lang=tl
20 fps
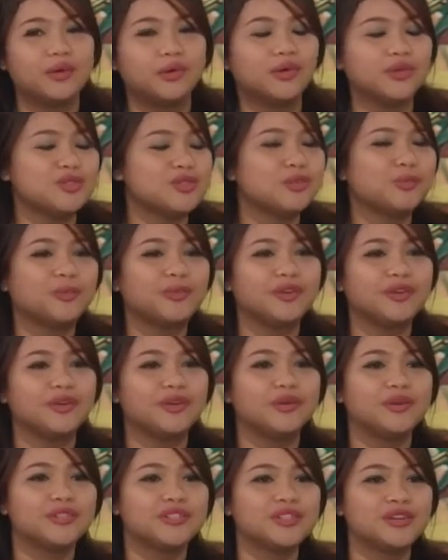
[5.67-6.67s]
Who's super...
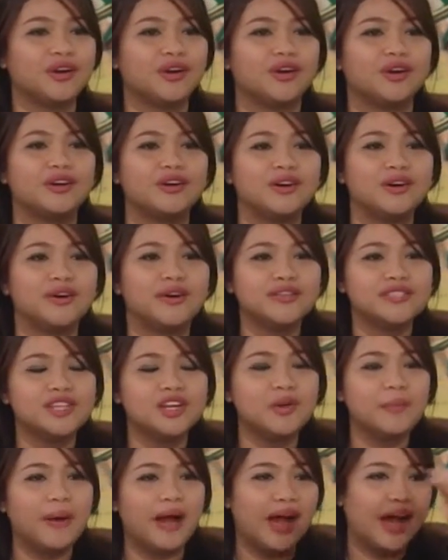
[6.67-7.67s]
Sino, sino ba superhero
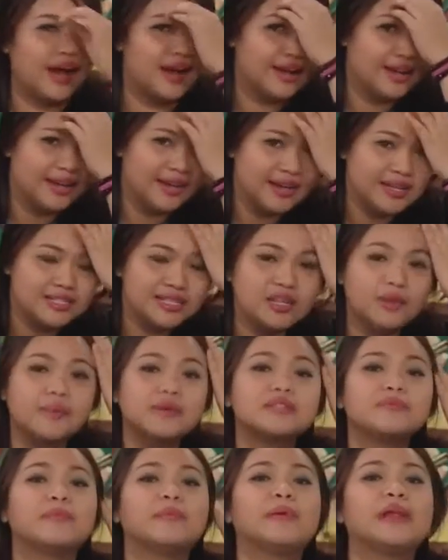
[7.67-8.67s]
sino ba? natin? Sino ba
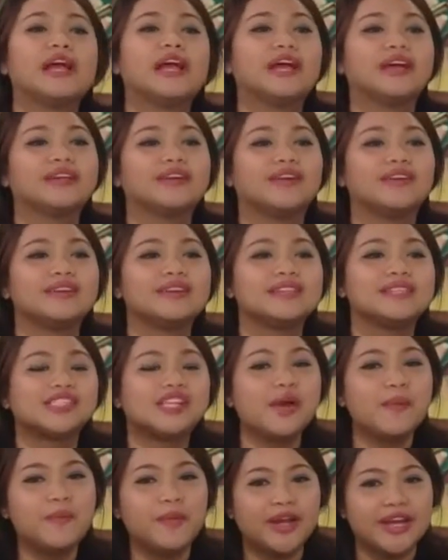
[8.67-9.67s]
sa palagay nyo?
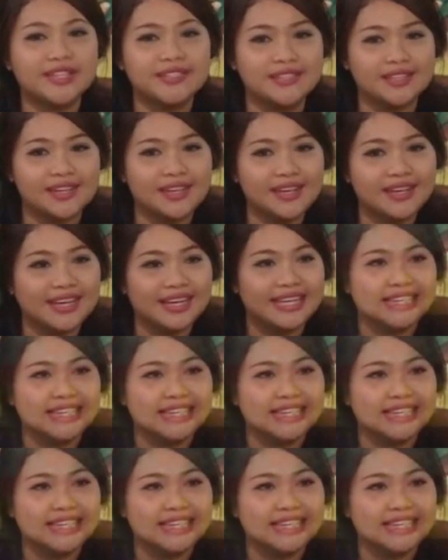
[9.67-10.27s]
Siyempre, si...